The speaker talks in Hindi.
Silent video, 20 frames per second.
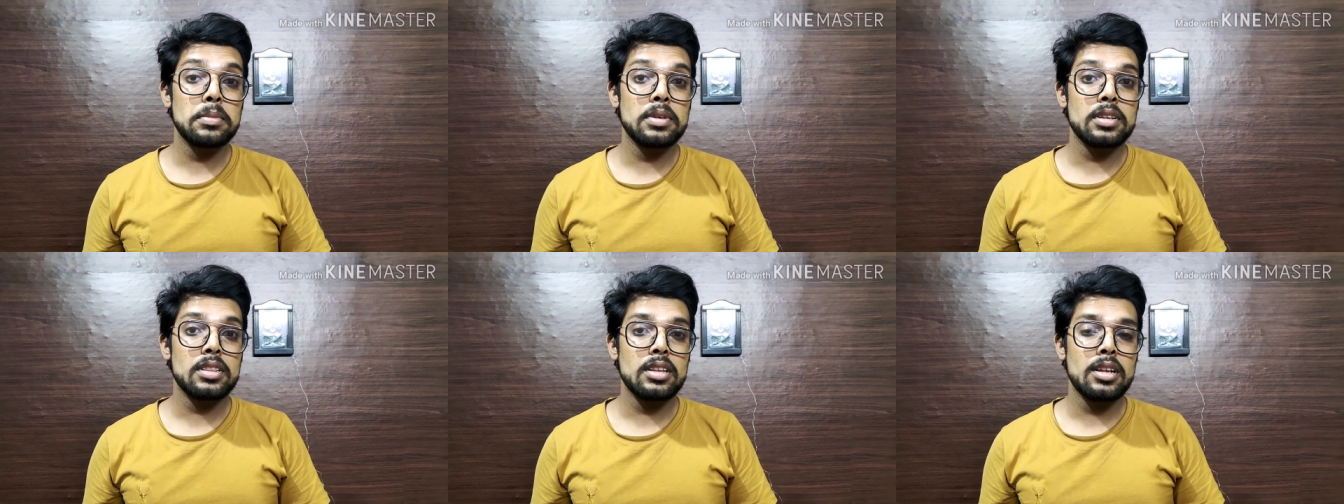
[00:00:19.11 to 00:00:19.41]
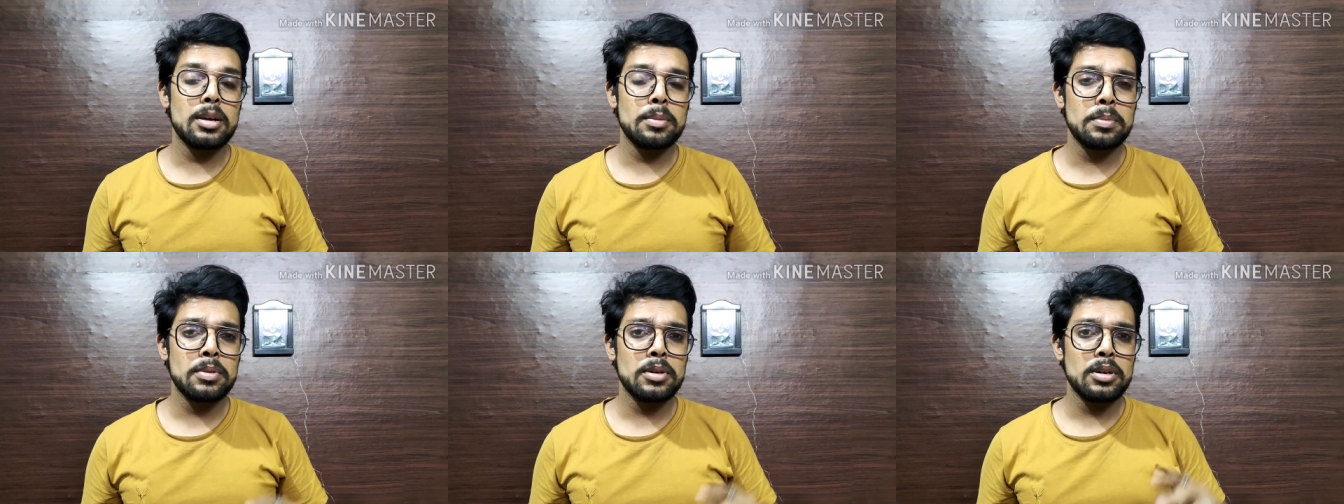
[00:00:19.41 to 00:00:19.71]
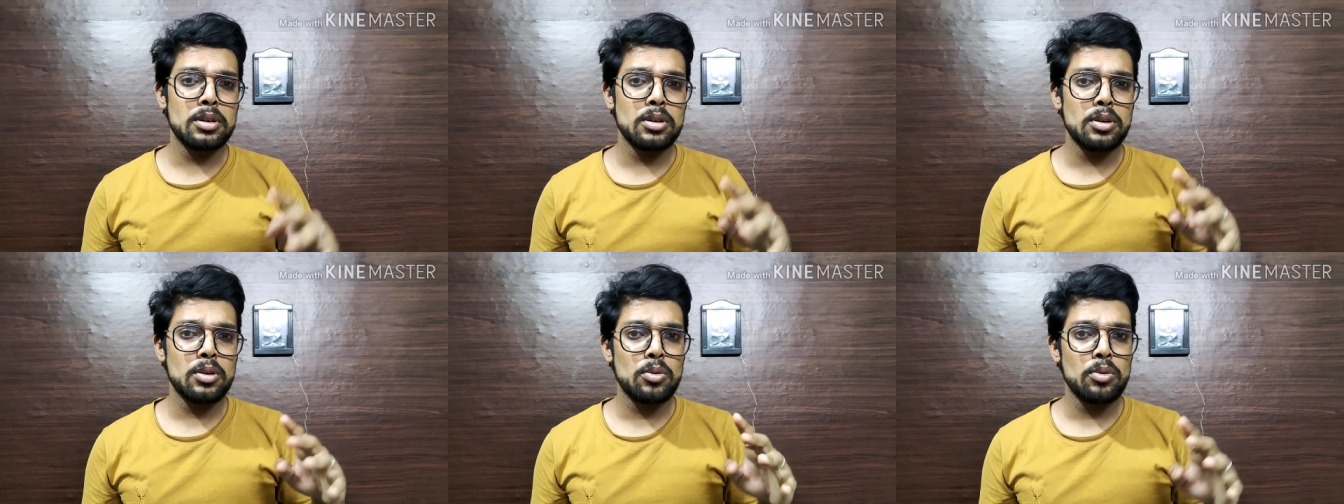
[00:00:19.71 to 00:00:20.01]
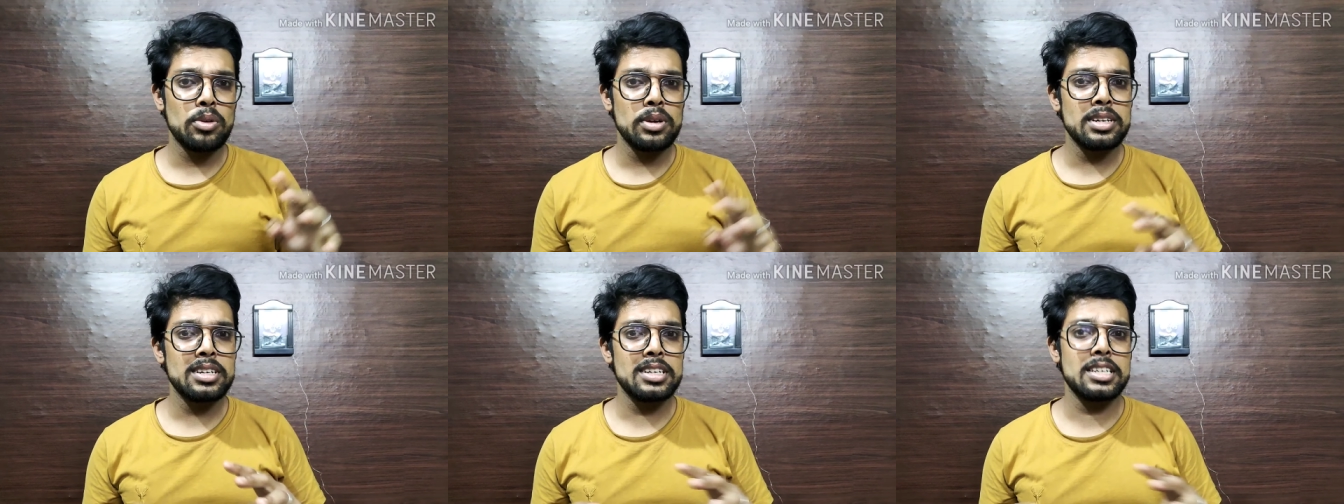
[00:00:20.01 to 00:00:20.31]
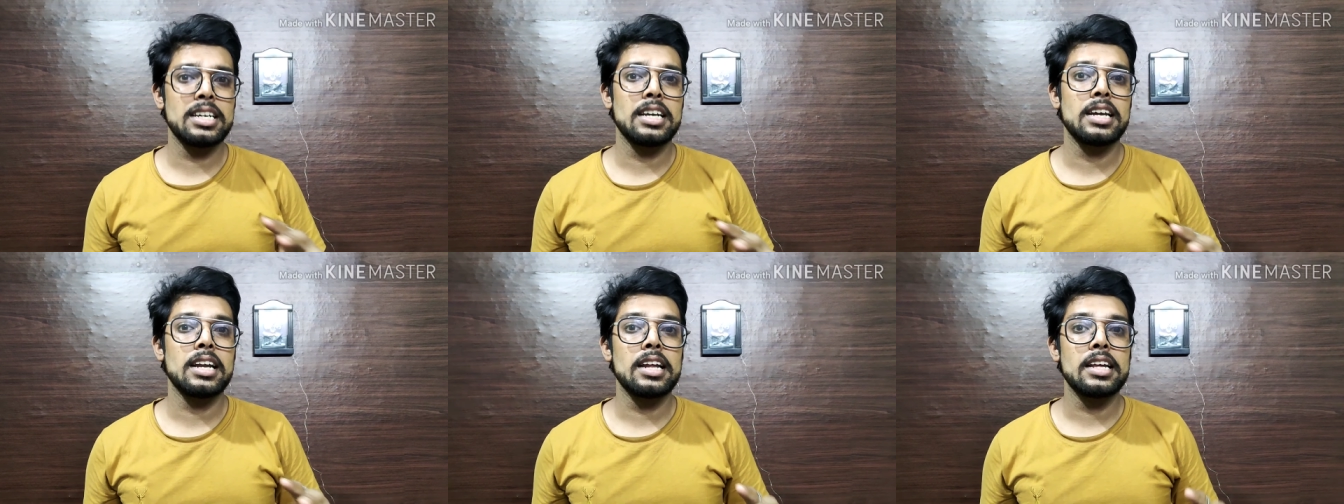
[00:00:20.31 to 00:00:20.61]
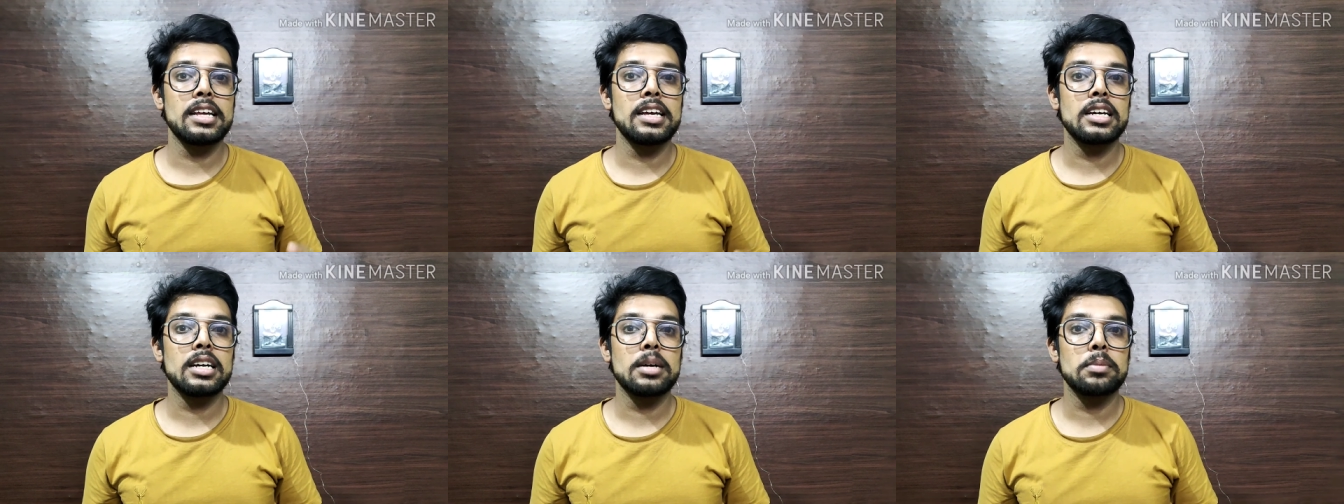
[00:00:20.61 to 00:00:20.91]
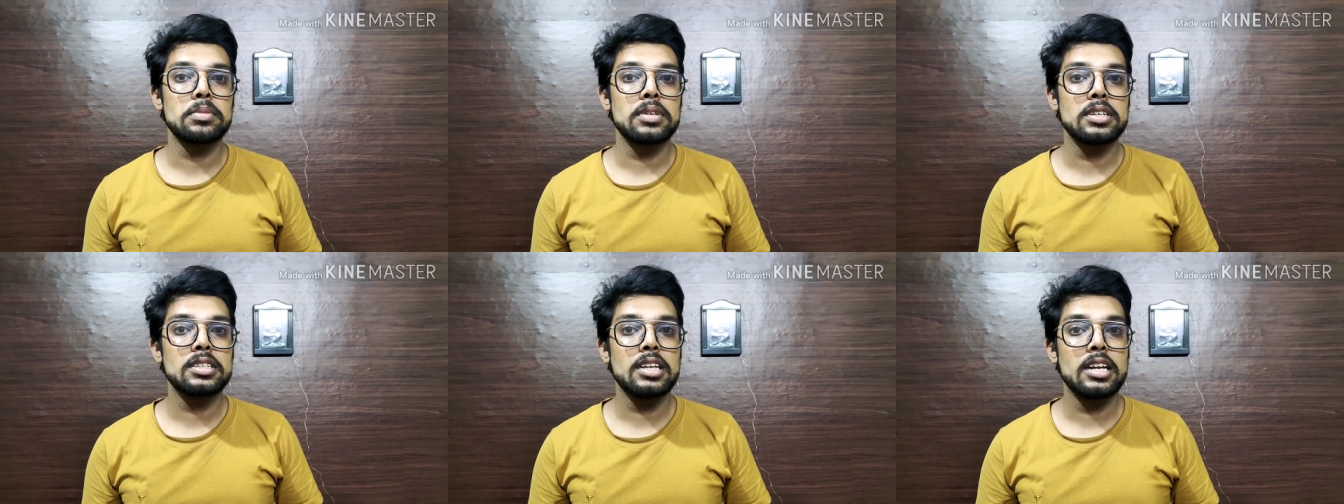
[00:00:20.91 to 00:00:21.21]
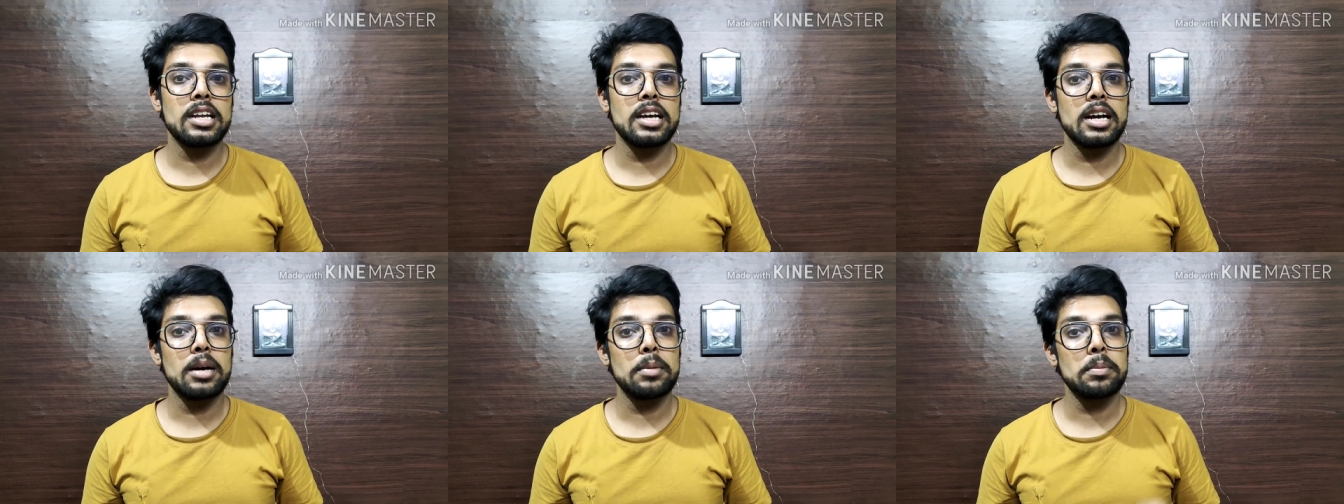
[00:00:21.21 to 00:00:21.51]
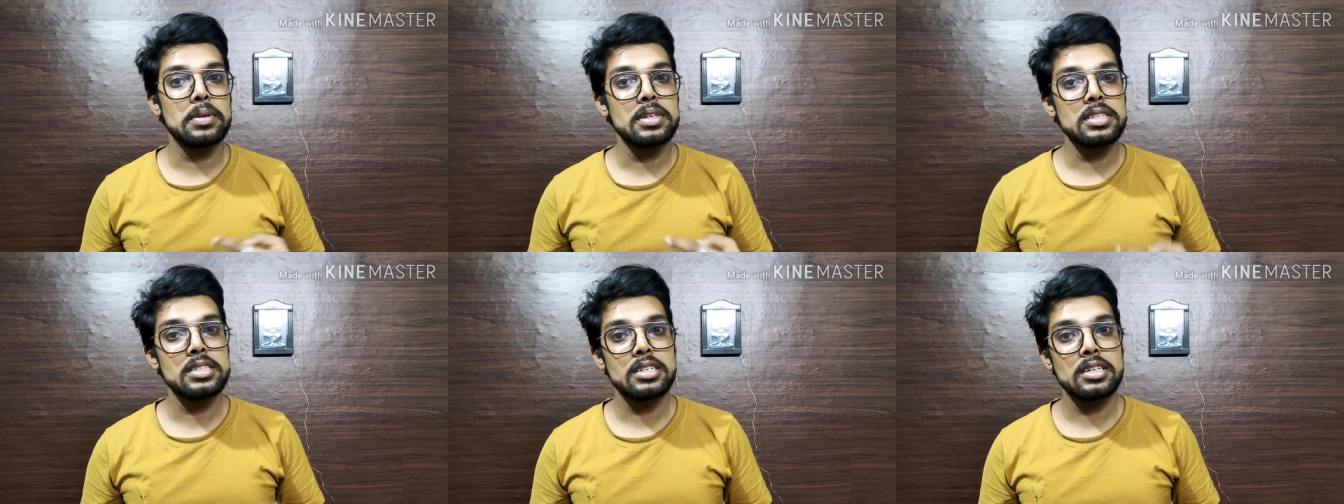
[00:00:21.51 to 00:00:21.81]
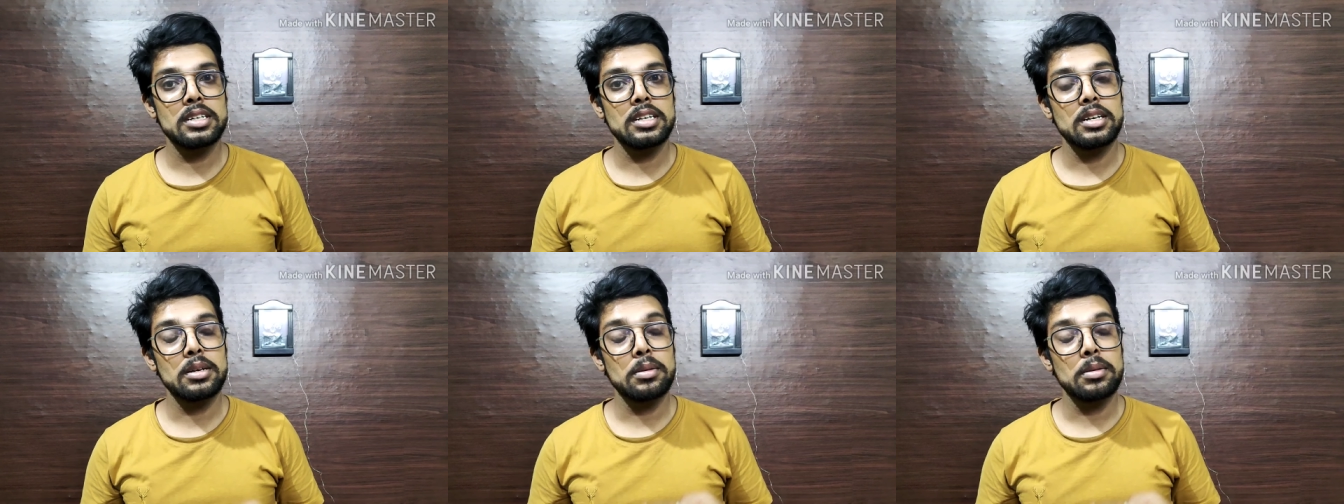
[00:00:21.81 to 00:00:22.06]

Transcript: मतलब कोई ठीक नहीं है कब तक चलेगा बस